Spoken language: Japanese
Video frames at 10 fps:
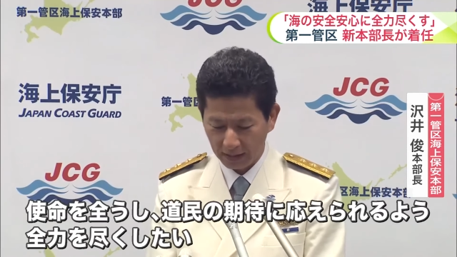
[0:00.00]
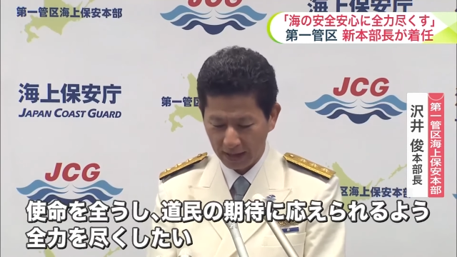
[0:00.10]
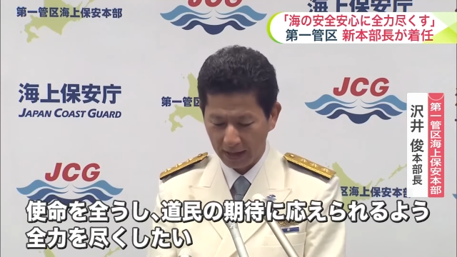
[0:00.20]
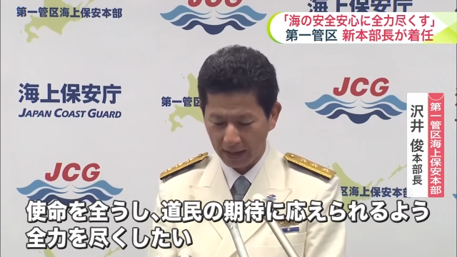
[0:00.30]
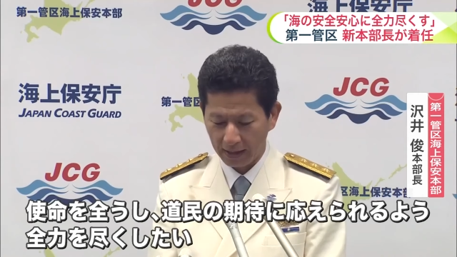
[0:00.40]
う、
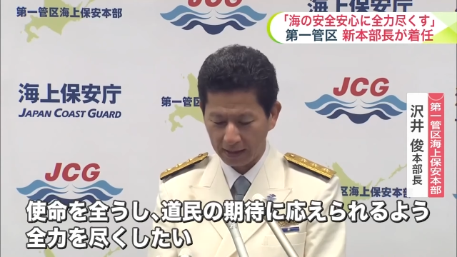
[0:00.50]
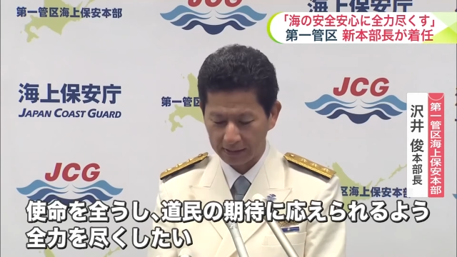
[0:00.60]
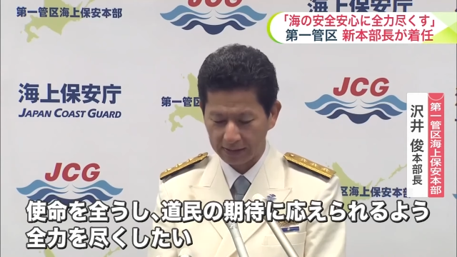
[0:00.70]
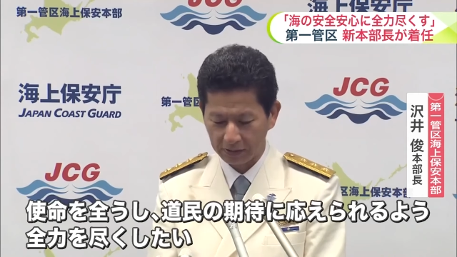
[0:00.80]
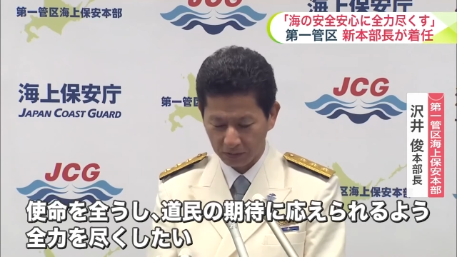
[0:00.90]

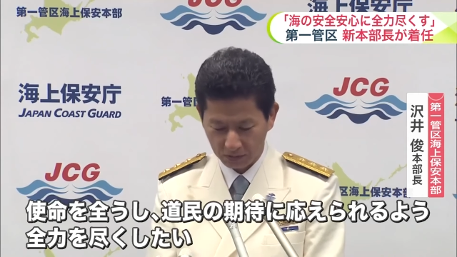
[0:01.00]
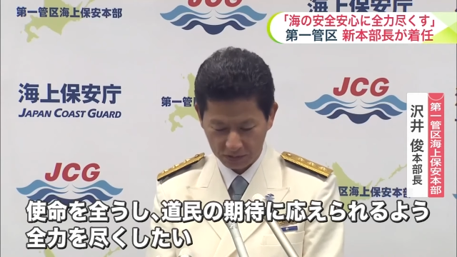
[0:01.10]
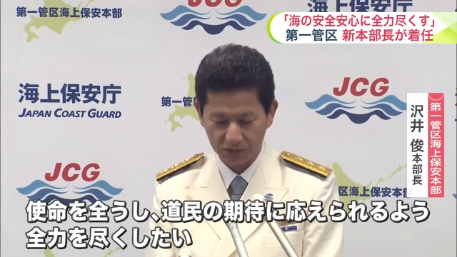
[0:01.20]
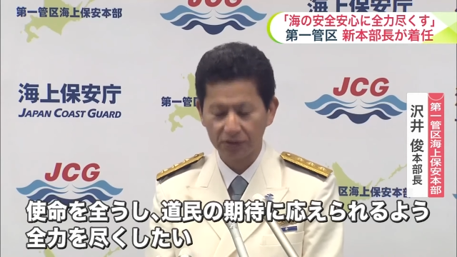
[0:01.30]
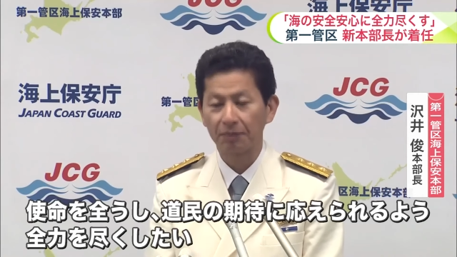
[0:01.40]
えー、全力を
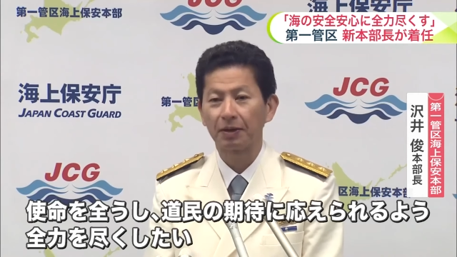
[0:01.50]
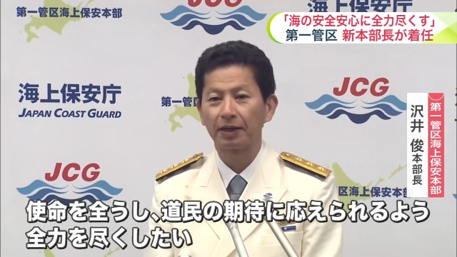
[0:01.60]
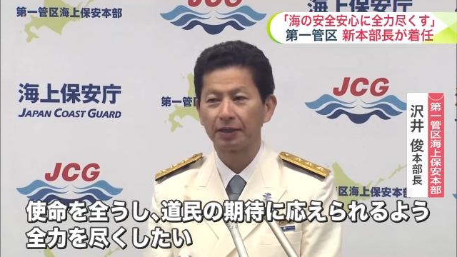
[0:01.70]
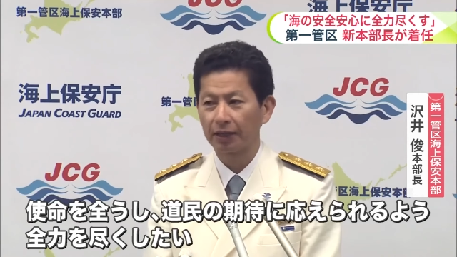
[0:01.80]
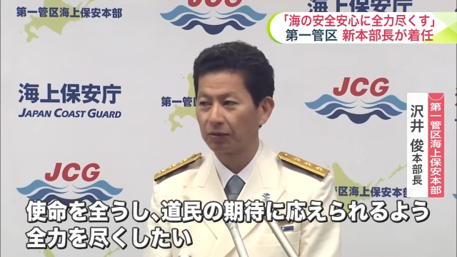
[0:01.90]
尽くしてま
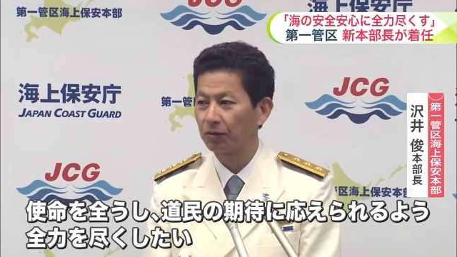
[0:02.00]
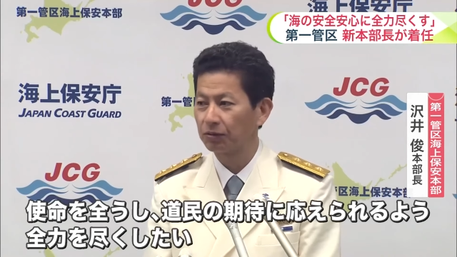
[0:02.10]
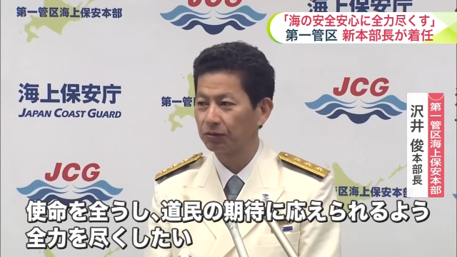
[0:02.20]
いりたいと